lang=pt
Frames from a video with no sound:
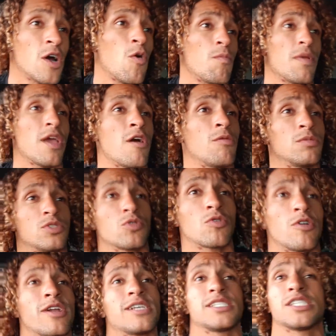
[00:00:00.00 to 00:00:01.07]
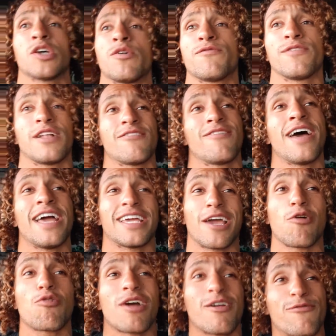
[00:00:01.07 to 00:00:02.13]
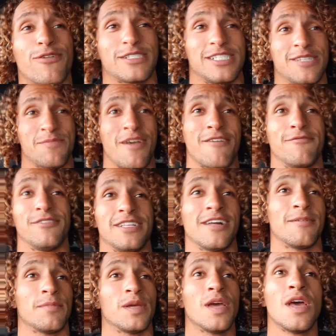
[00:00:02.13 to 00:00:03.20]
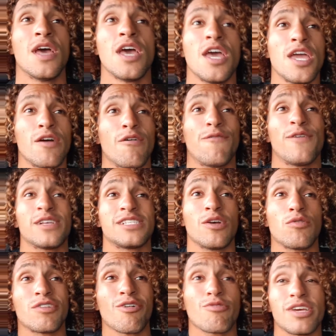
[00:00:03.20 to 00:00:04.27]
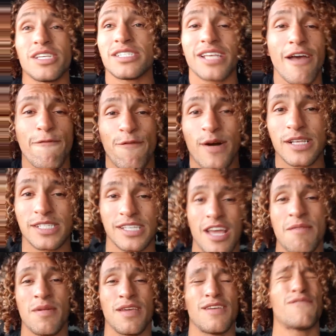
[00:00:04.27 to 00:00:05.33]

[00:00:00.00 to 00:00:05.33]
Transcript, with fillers: mesmo, seu coração e falar, velho, o que, que, eu quero fazer da minha vida, me. Eu vou fazer o que eu quiser fazer, me.